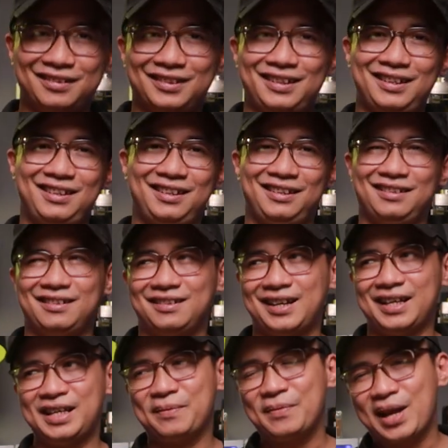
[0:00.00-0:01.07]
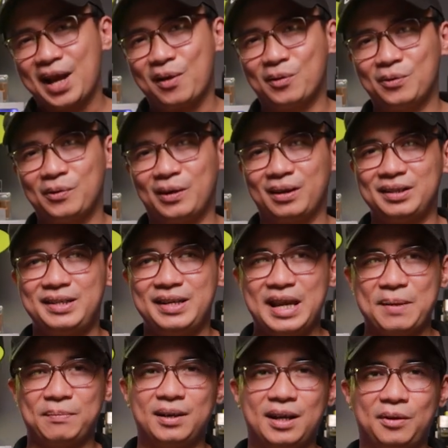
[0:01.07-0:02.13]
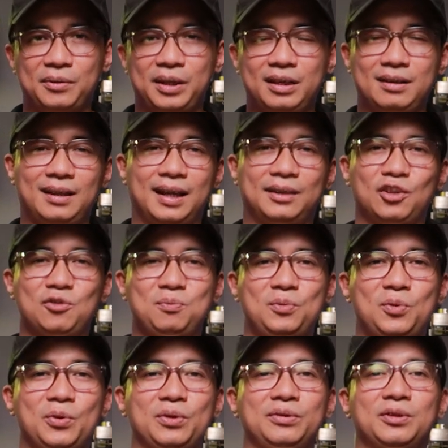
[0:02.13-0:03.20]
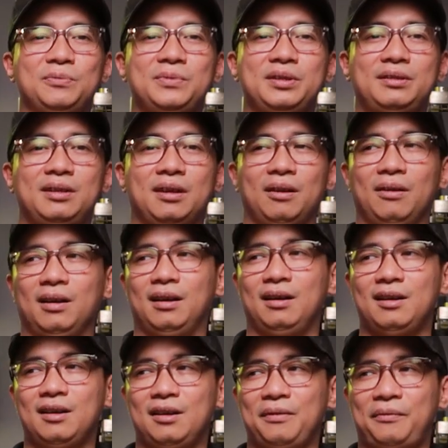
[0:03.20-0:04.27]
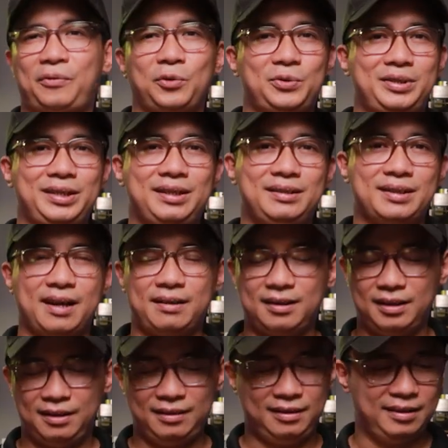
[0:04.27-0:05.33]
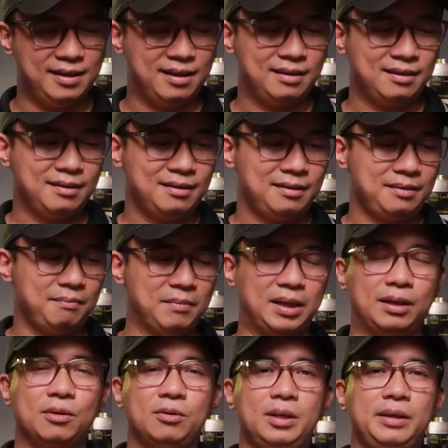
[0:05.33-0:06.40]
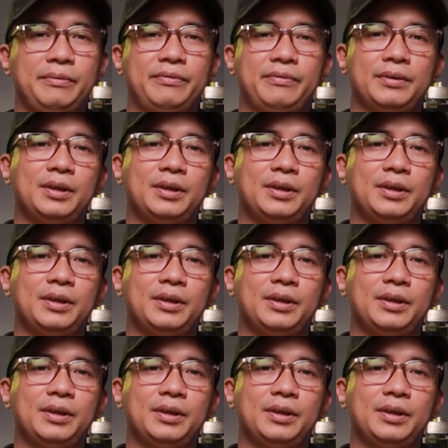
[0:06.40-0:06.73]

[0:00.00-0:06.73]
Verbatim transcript: thì anh em nào hoặc là chị em nào thích cái tông mùi giống như kiểu là fruity trái cây thì đây mango leaf